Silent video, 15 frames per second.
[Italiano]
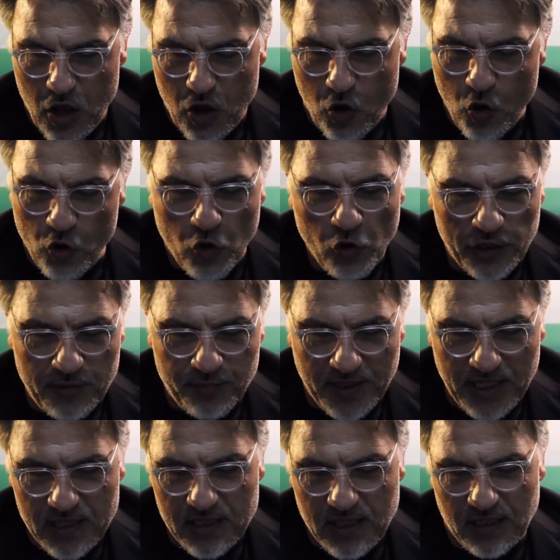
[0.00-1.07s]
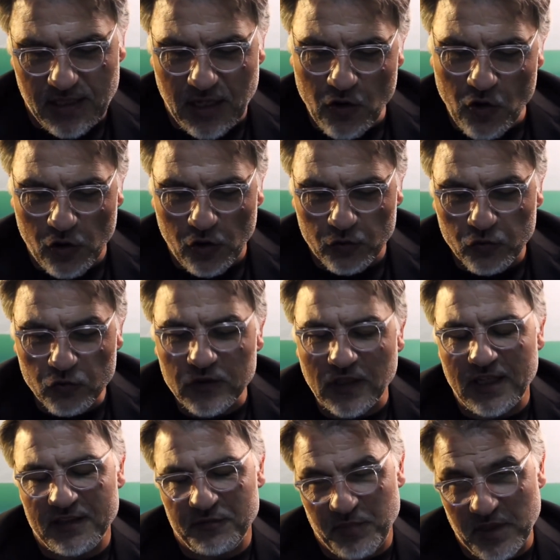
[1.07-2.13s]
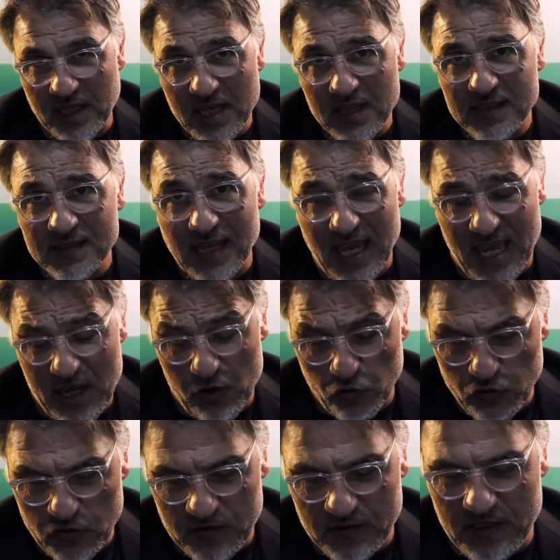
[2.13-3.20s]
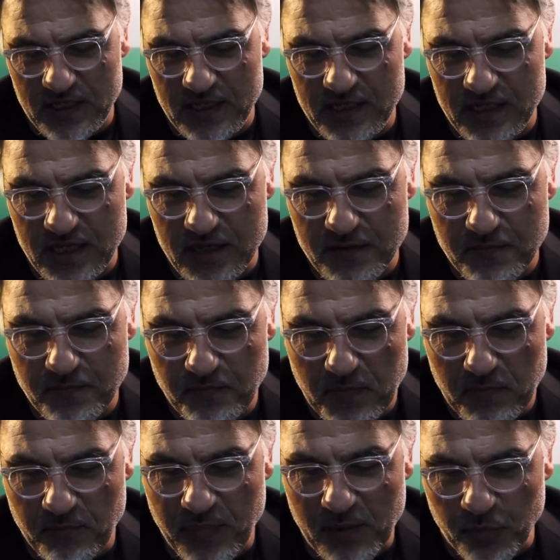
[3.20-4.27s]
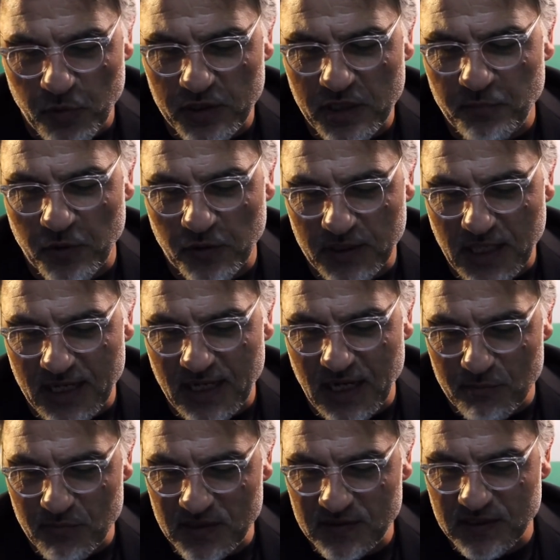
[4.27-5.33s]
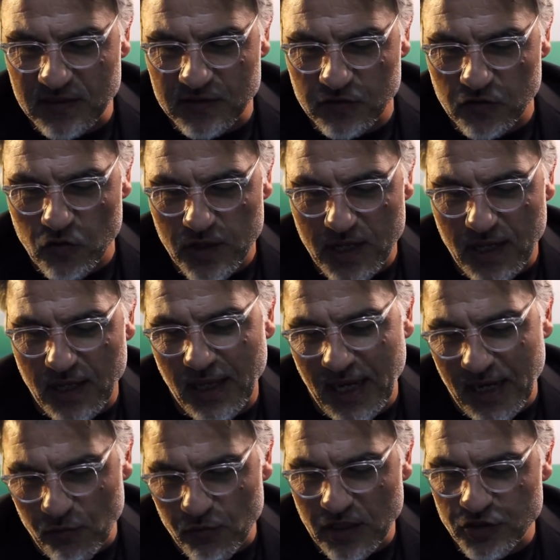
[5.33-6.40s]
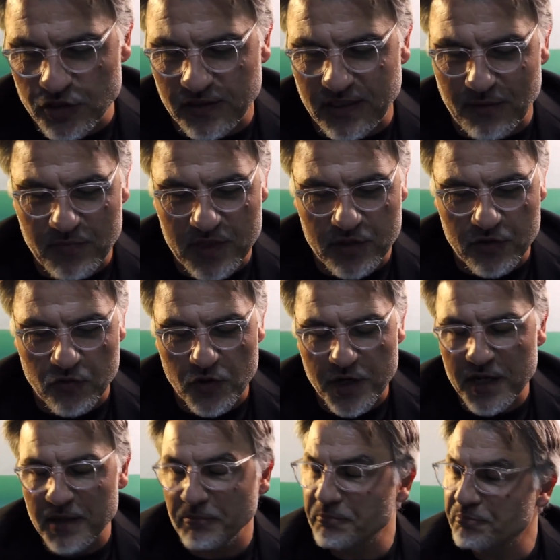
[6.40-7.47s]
Occorre prendere da loro tutta l'esperienza e i consigli per poter portare l'amministrazione e una città migliore.